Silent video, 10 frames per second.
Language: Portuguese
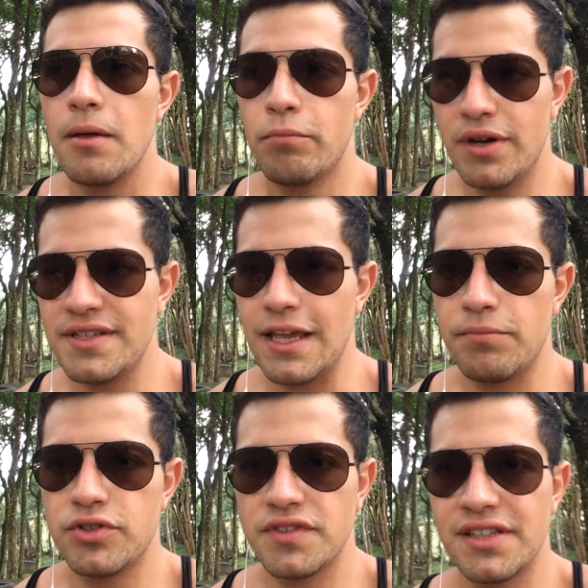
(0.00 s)
Por
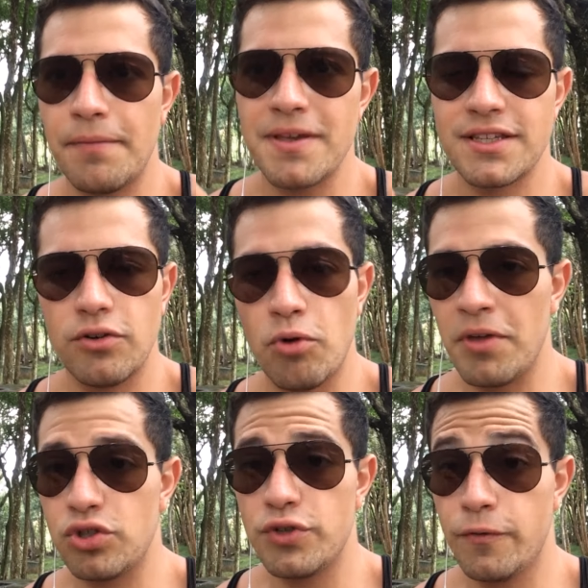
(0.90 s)
exemplo, se você está passando um
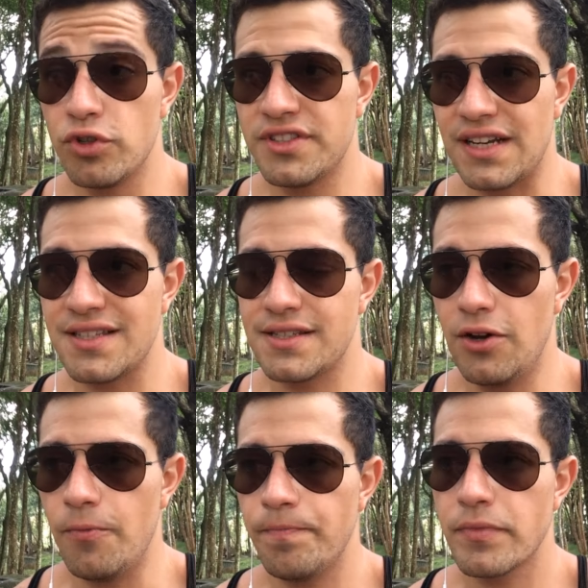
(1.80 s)
momento de
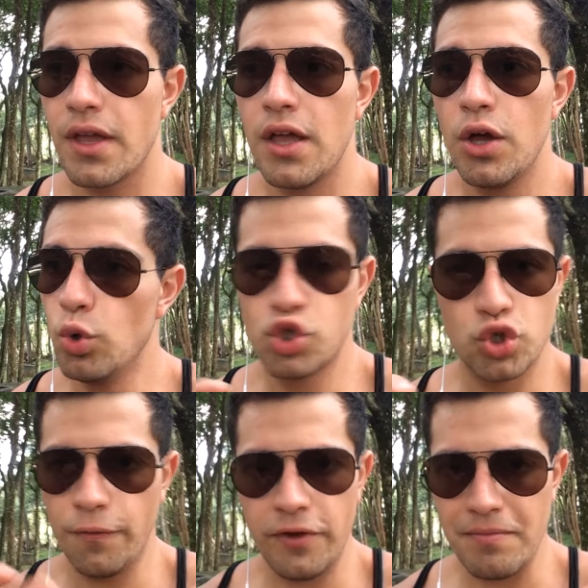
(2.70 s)
frustração, o
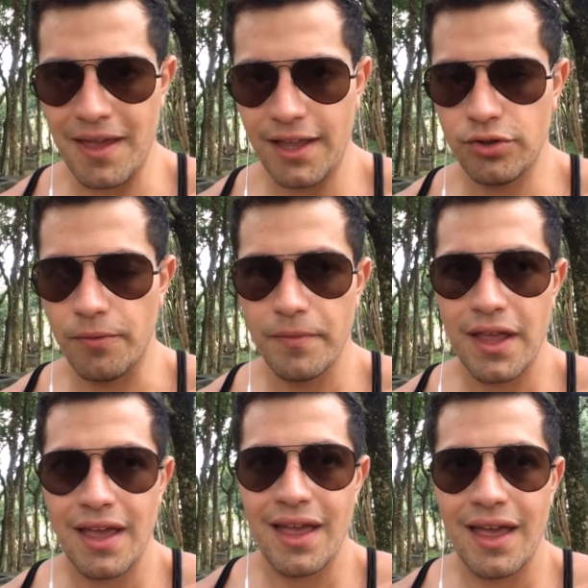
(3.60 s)
sofrimento
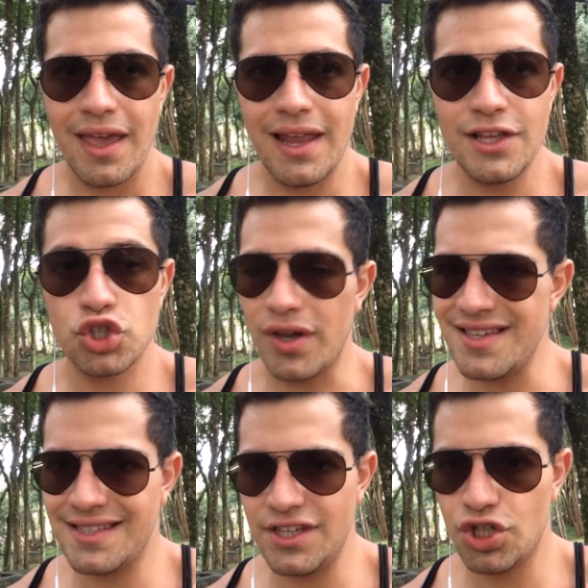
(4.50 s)
ele só
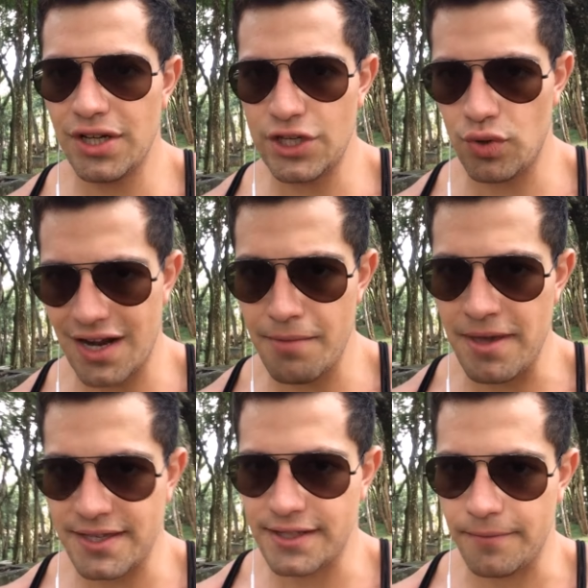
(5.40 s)
existe na sua
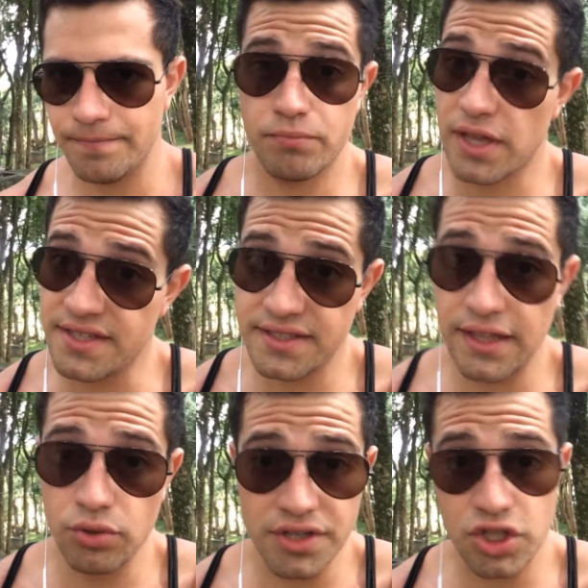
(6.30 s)
cabeça, porque
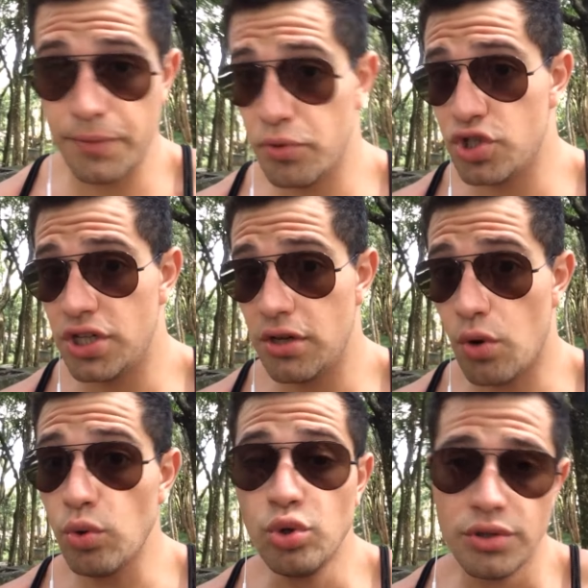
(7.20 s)
existem dois tipos de
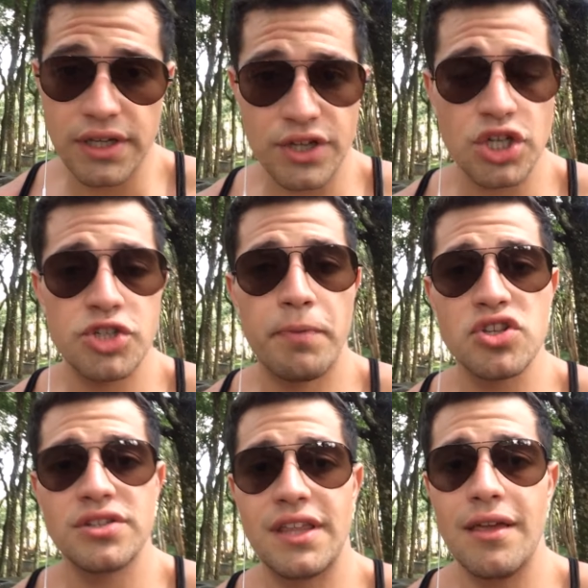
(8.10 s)
conduta que a gente
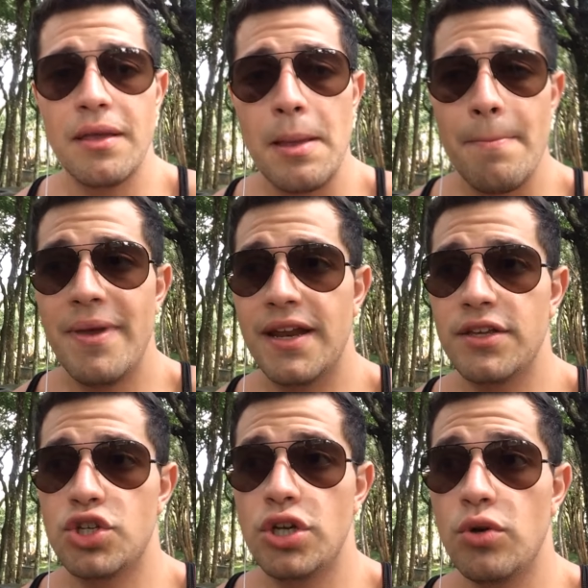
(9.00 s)
pode ter
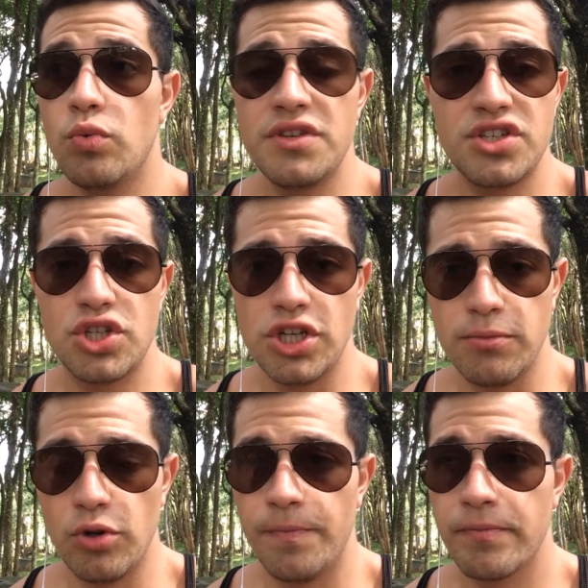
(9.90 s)
perante um
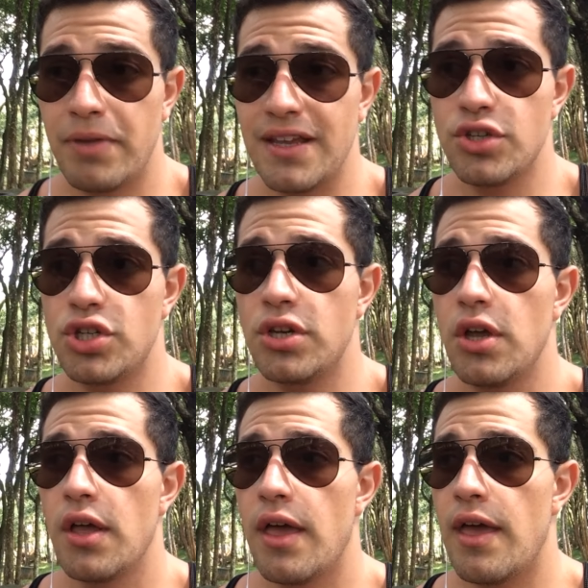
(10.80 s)
estímulo, perante
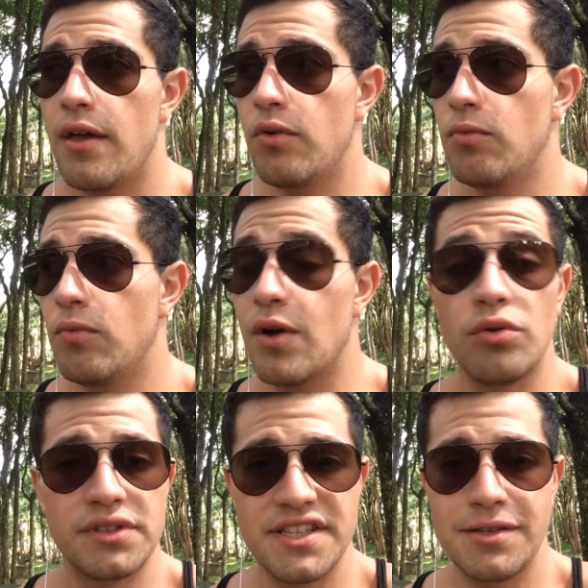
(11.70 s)
é, um
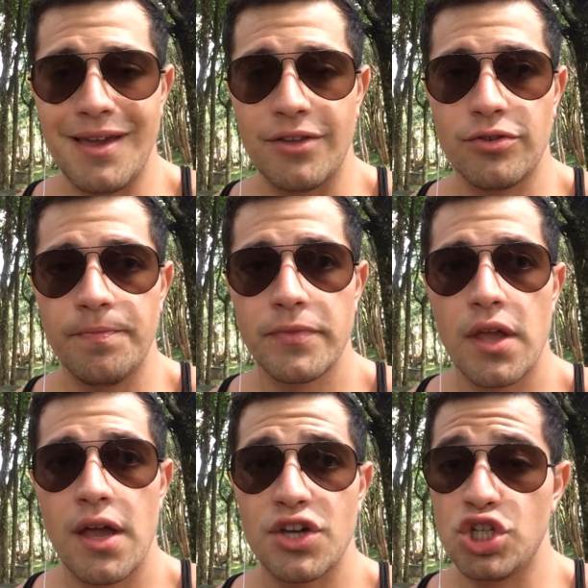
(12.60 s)
acontecimento.
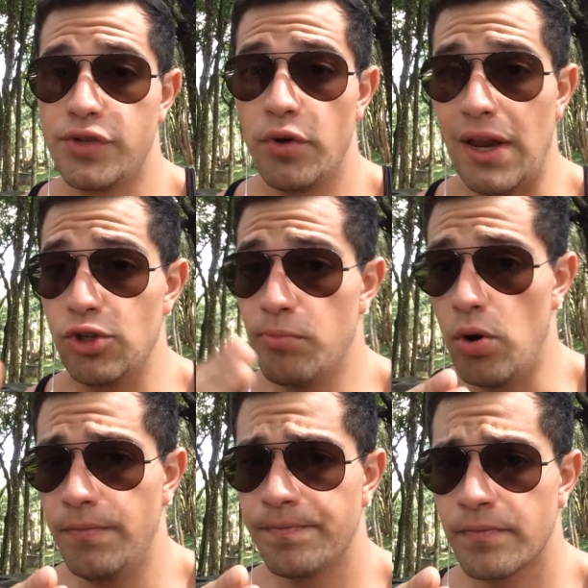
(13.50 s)
A gente vê o lado
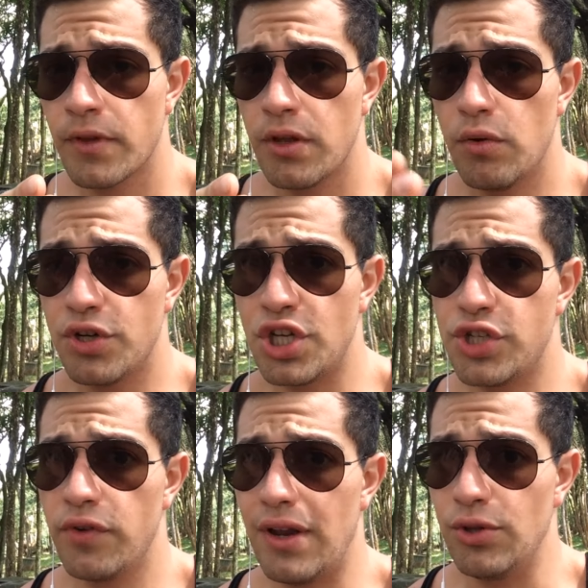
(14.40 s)
bom ou a
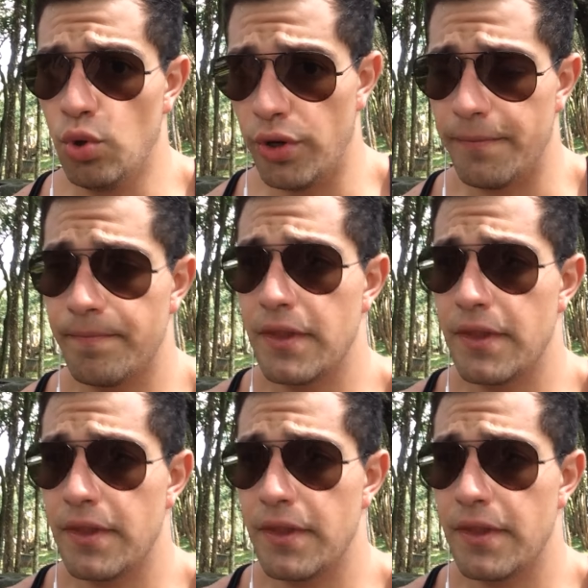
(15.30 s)
gente vê o lado ruim.